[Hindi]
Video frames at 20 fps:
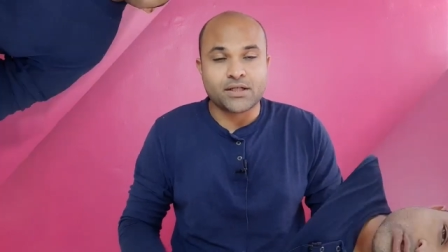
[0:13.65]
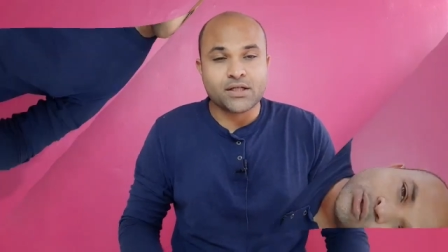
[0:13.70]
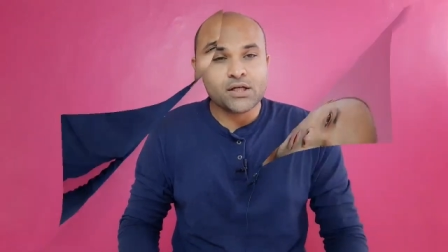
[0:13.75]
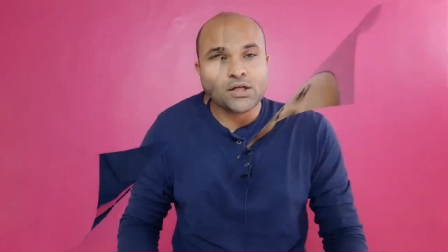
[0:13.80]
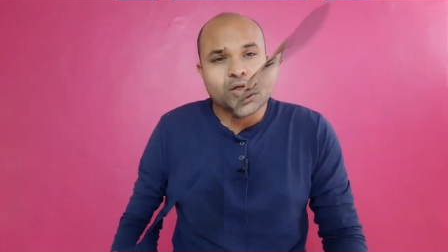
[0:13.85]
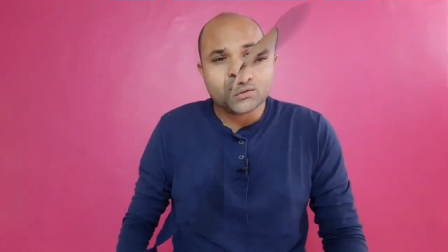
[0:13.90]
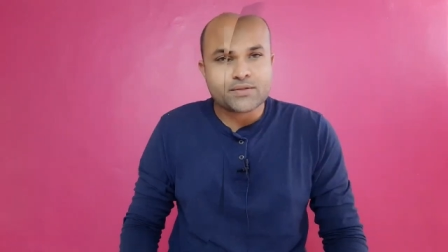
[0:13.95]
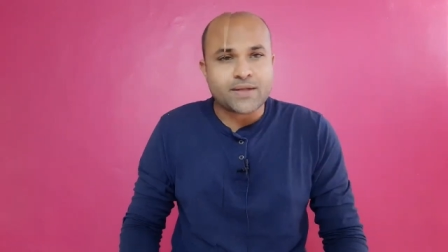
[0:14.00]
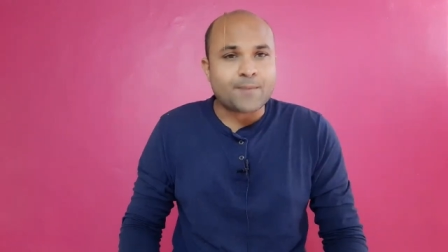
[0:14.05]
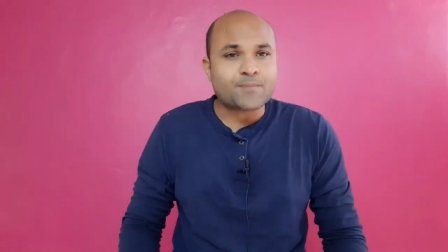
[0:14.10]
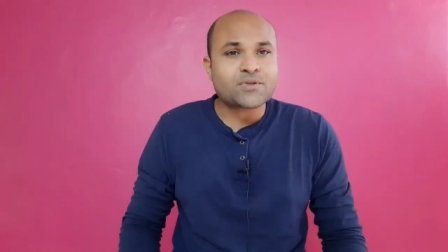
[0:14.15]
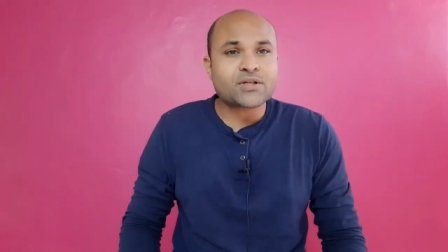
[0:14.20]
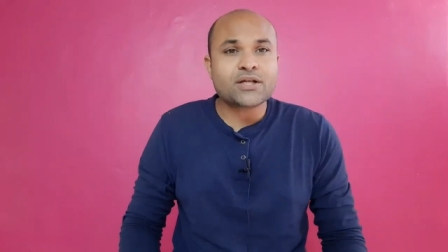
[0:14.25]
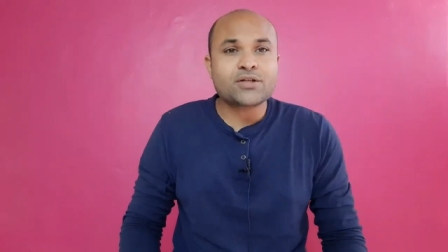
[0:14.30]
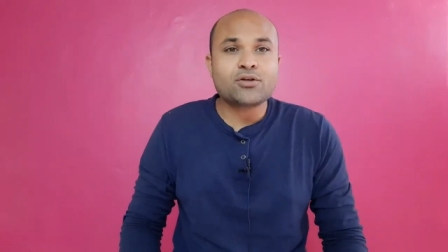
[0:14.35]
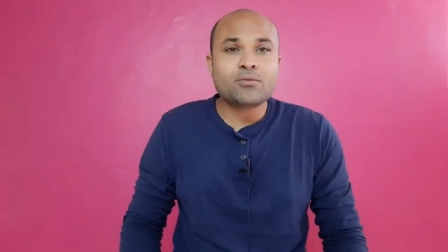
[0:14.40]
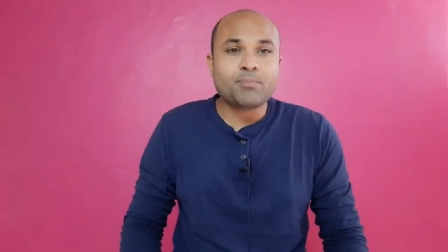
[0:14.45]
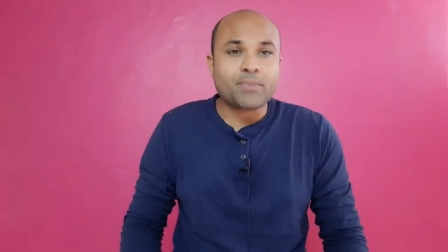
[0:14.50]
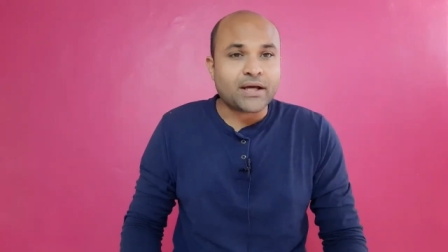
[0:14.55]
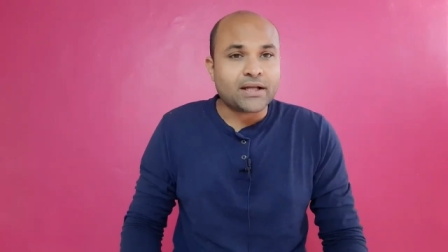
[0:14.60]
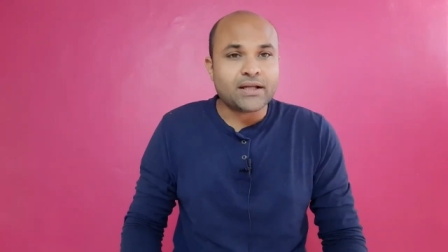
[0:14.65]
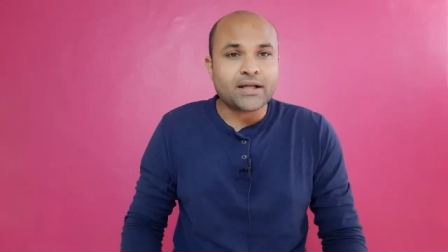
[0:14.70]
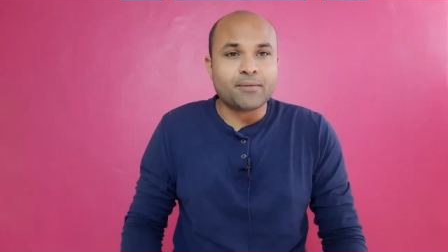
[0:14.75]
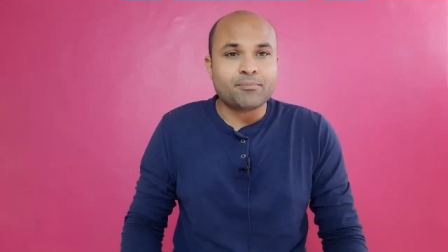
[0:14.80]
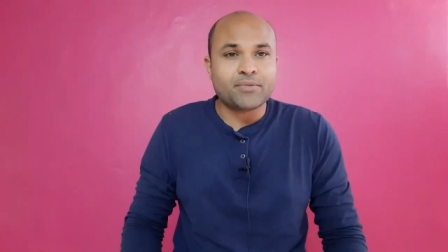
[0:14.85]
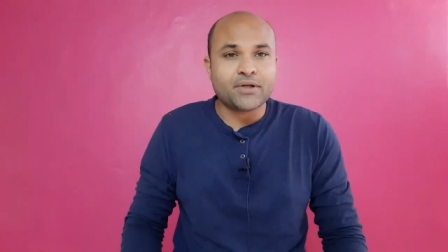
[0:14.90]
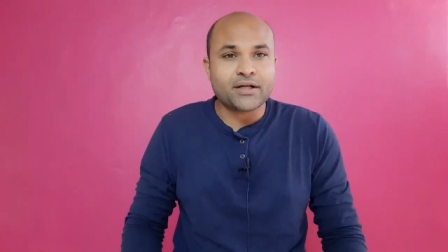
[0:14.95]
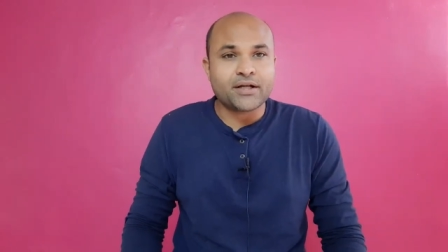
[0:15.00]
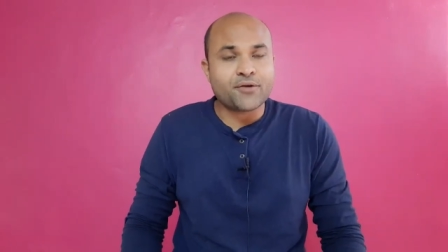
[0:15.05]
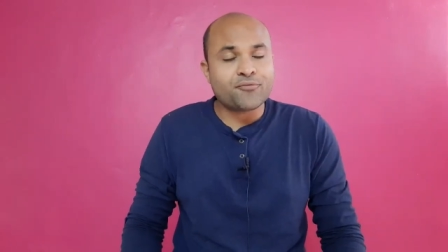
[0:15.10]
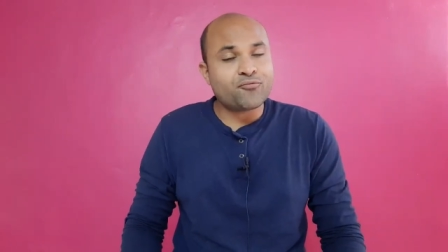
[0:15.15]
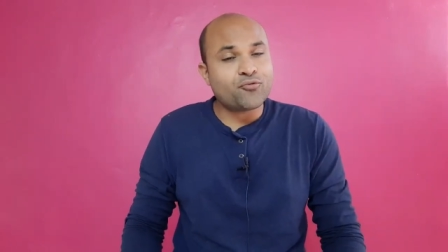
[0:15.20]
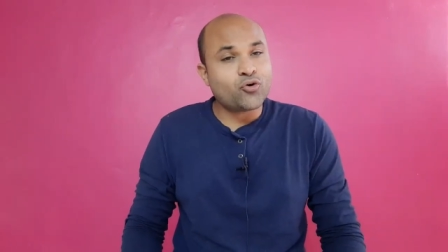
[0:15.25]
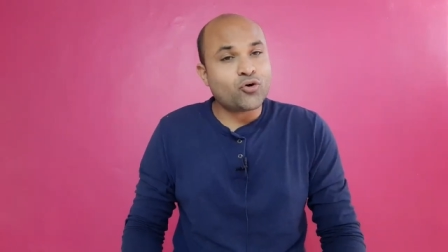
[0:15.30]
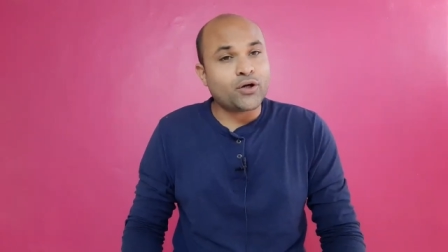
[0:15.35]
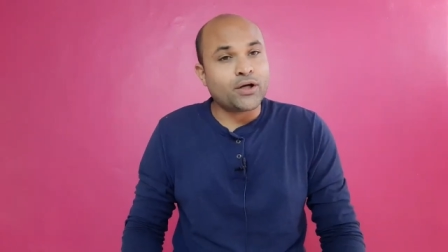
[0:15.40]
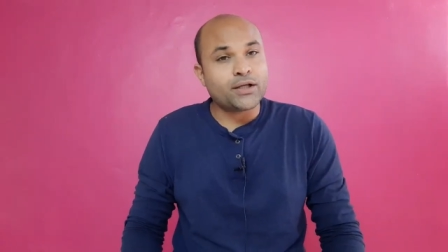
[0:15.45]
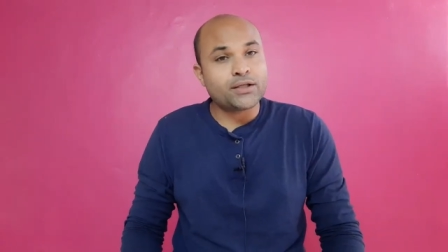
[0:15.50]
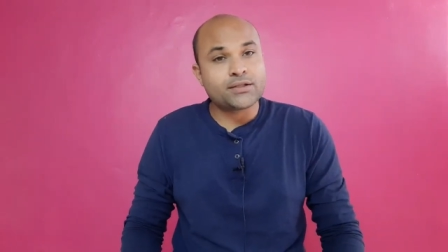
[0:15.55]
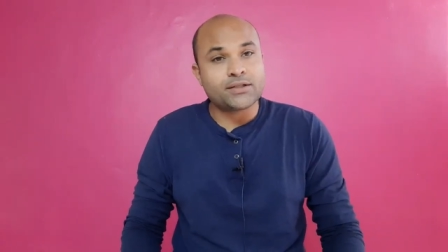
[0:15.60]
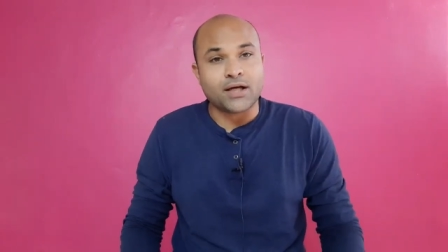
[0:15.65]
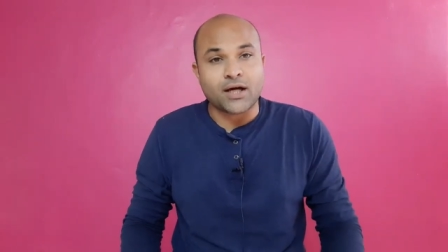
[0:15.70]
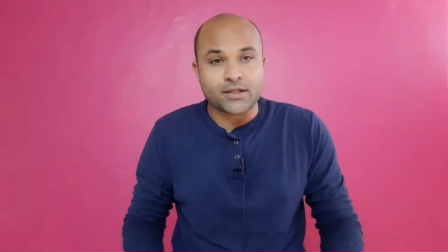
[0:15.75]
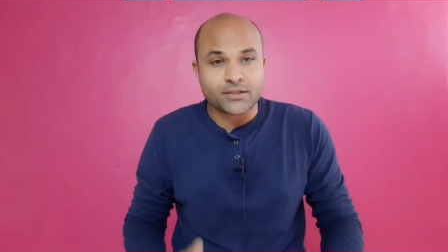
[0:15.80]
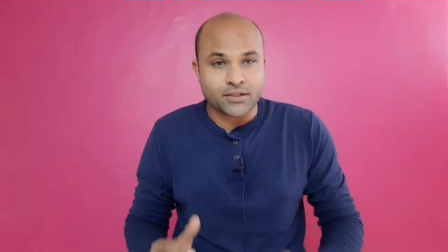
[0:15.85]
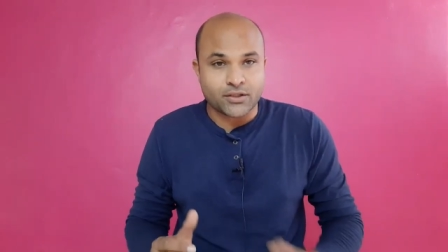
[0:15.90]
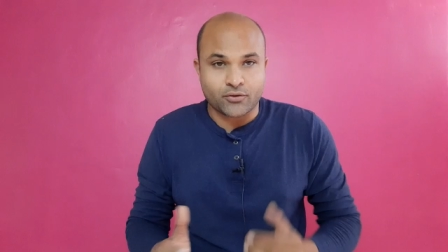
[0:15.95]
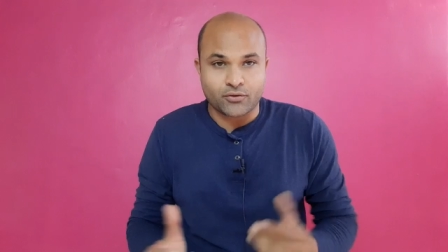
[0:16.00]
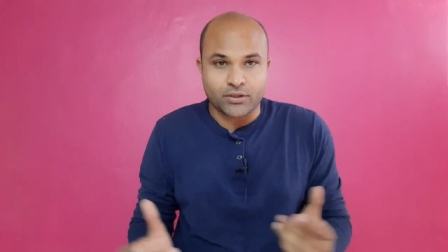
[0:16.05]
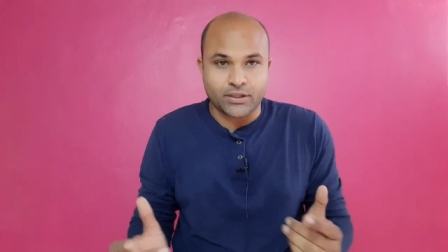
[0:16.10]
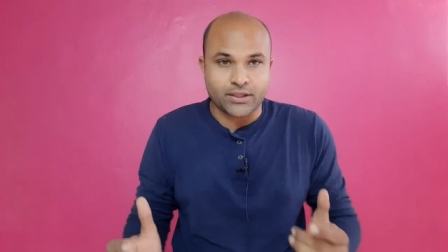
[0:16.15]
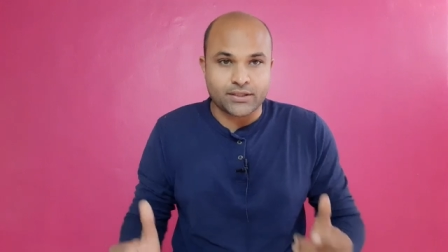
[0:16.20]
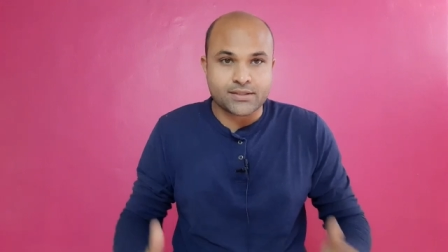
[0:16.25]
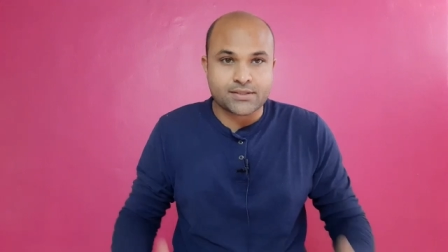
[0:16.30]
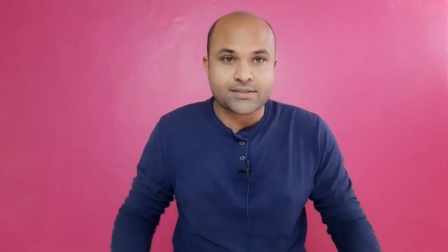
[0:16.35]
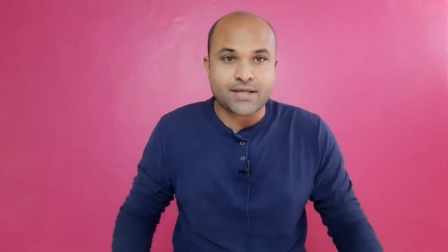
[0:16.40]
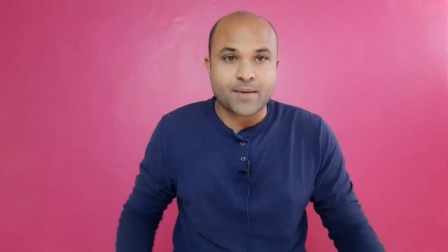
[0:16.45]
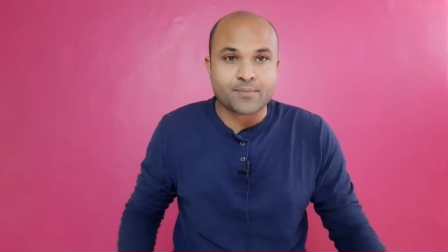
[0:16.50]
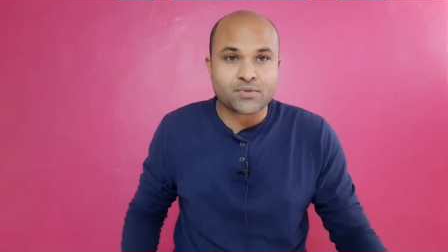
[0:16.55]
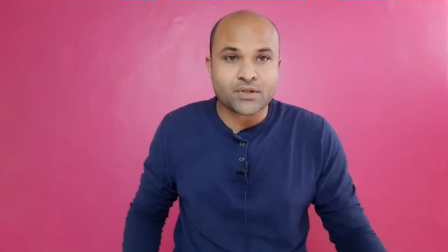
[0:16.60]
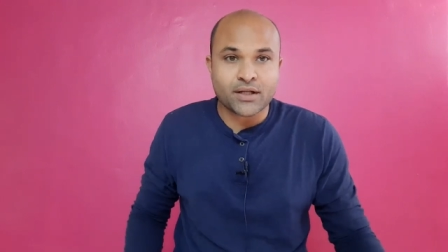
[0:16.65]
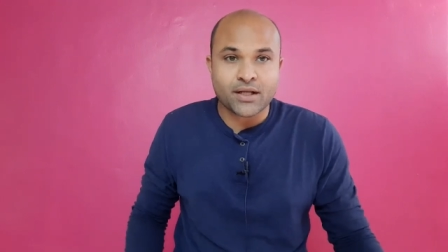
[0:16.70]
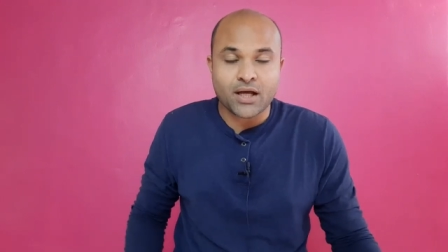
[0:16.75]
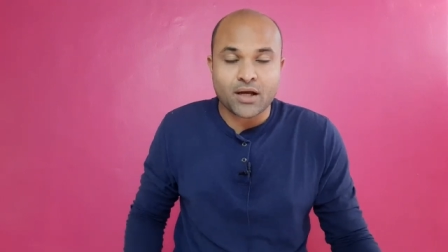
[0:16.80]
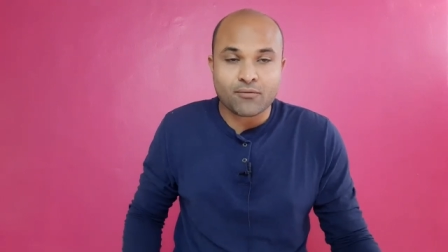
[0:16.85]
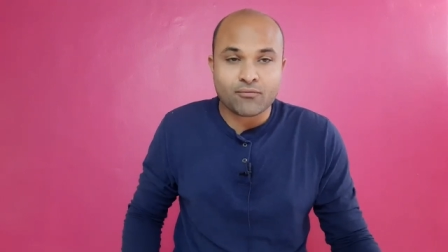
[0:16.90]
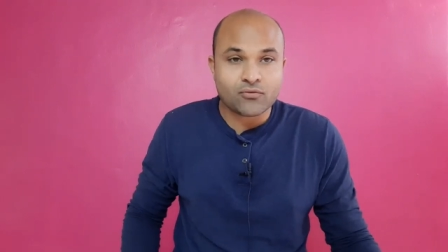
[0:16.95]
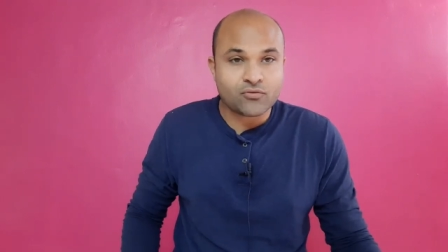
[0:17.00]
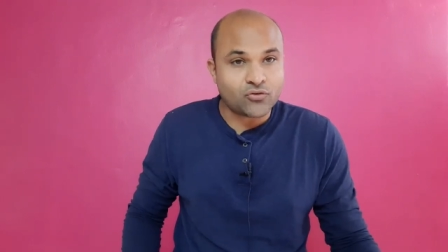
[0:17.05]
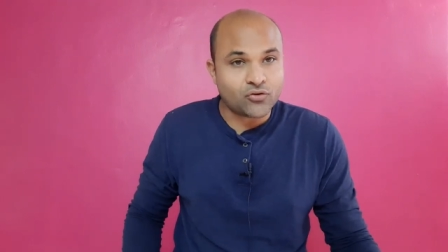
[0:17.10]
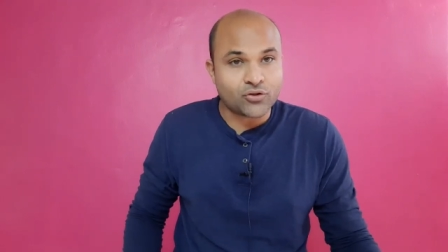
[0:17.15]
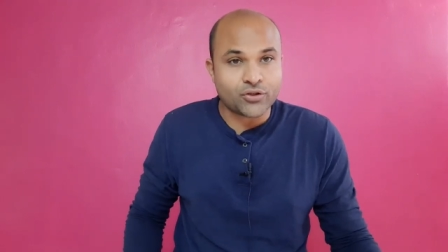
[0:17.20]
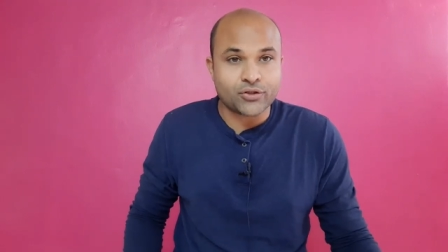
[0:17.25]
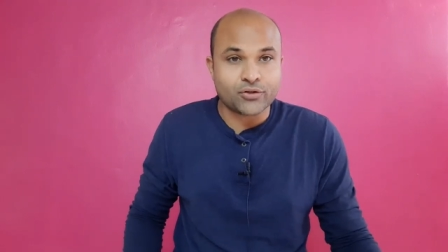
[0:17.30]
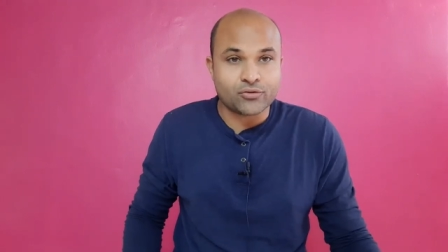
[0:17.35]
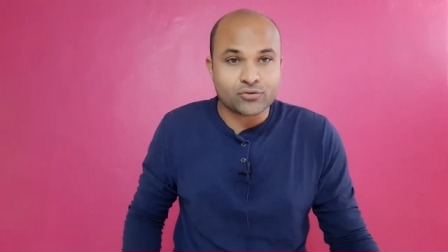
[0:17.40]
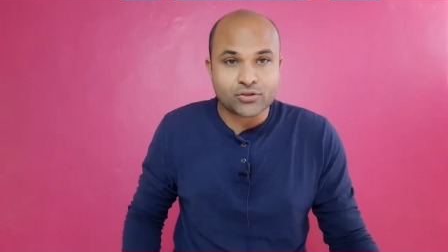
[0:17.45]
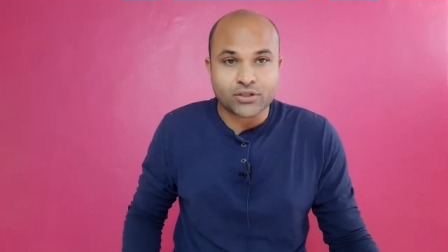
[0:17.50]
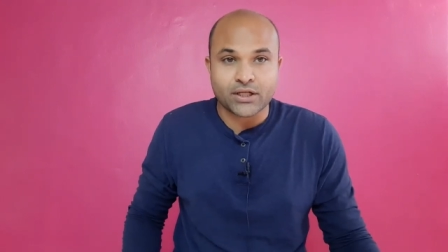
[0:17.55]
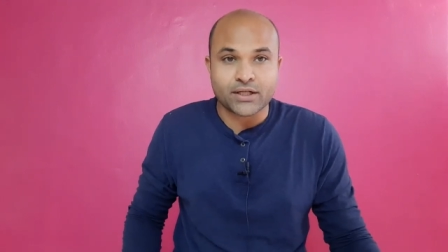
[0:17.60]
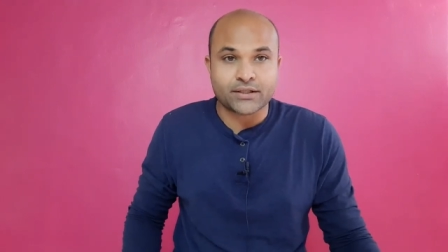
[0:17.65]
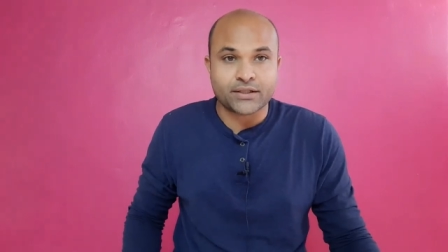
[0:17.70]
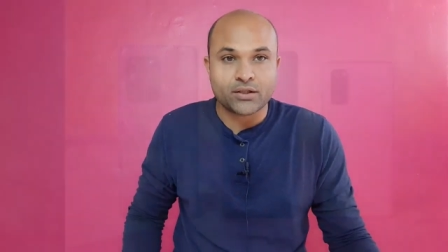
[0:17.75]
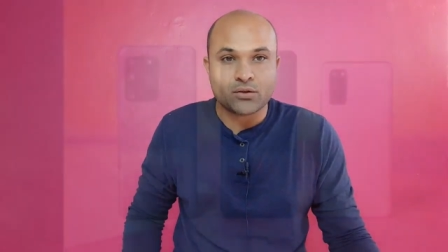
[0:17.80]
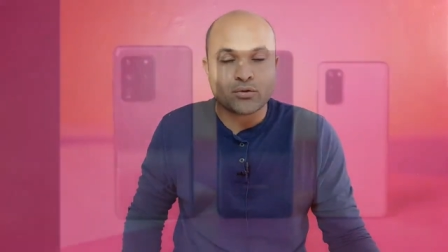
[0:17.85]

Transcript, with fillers: तो सैमसंग की जो पहली अपडेट है वो है चार्जर को लेकर तो सैमसंग के आप फ़ोन यूज़ करते